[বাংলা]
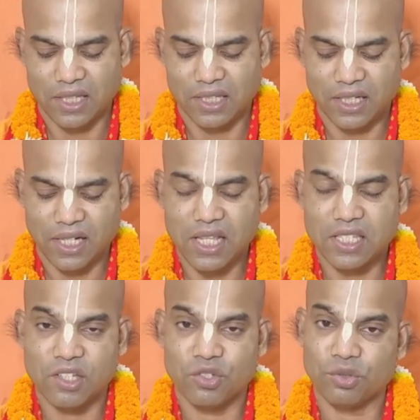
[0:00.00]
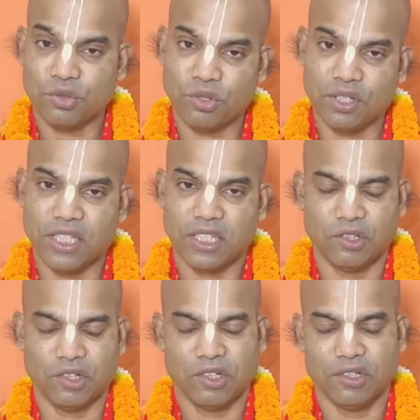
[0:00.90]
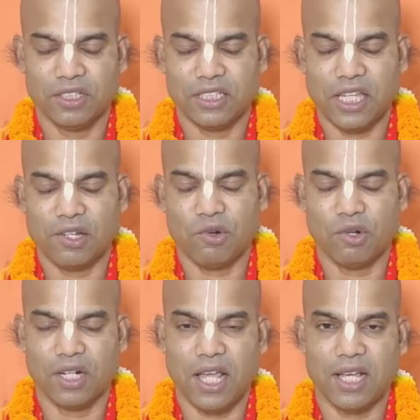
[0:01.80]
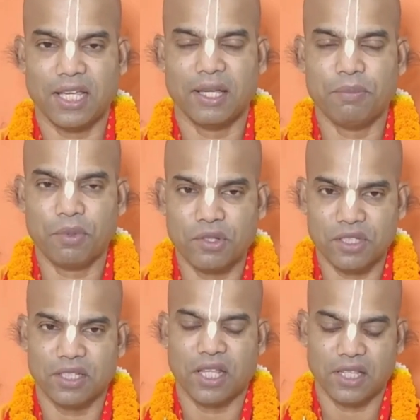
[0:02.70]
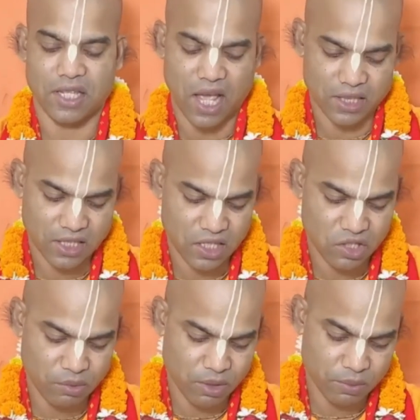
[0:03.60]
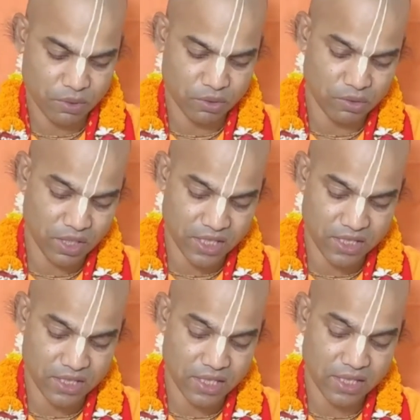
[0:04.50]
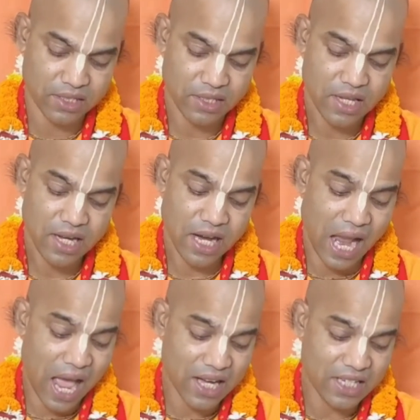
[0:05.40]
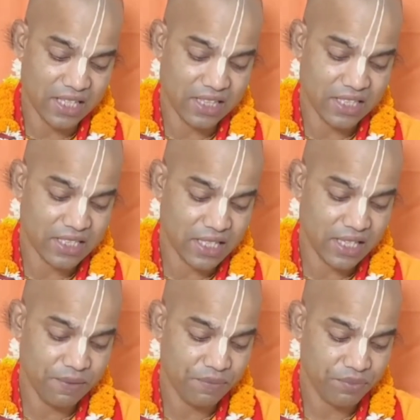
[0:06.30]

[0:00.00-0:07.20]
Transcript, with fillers: তাদের কাছে সুরক্ষিত সেই কন্যাকে প্রচেতাদের হাতে সমর্পণ করে গেছিলেন কার নির্দেশে